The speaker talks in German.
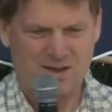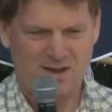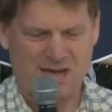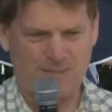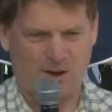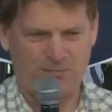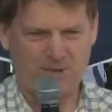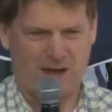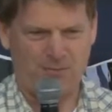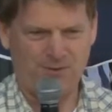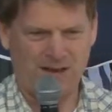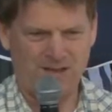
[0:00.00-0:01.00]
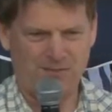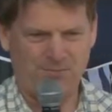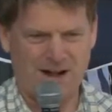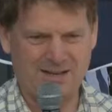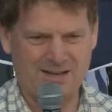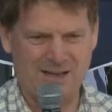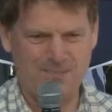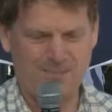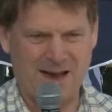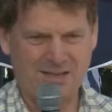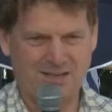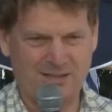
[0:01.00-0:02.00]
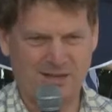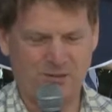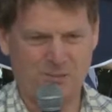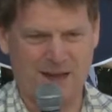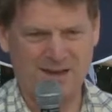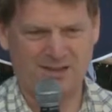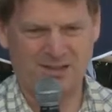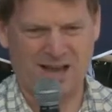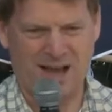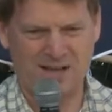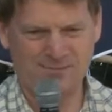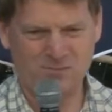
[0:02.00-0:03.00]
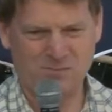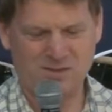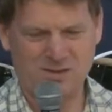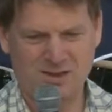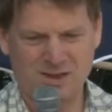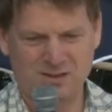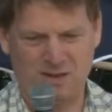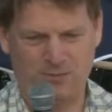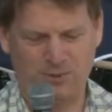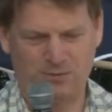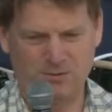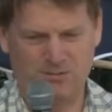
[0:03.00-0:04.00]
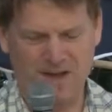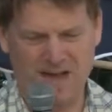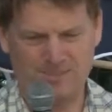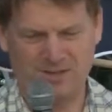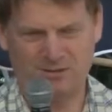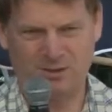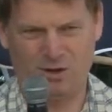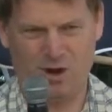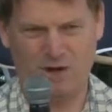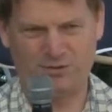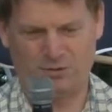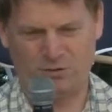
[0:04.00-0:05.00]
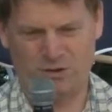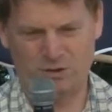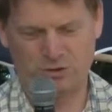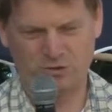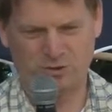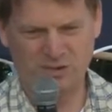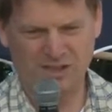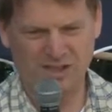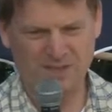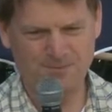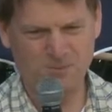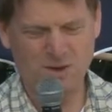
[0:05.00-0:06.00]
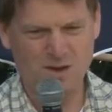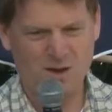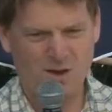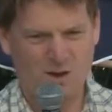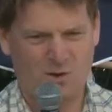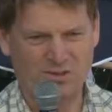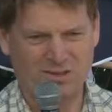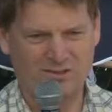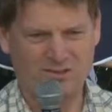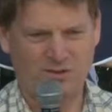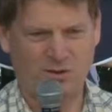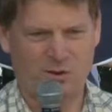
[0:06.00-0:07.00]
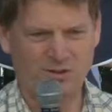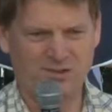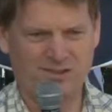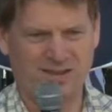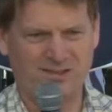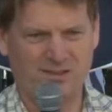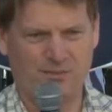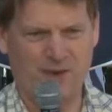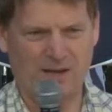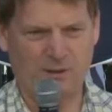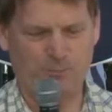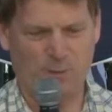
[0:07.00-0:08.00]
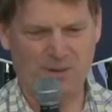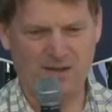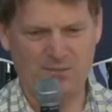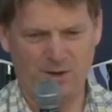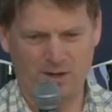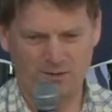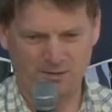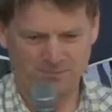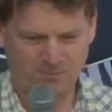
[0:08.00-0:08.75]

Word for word: ich habe auf, da auf jeden Fall dann eben meinen Teil dazu beigetragen, dafür zu werben, dass die Reusis Unterstützung kriegen, und dass diese Grundgesetzgefährdung publik wird.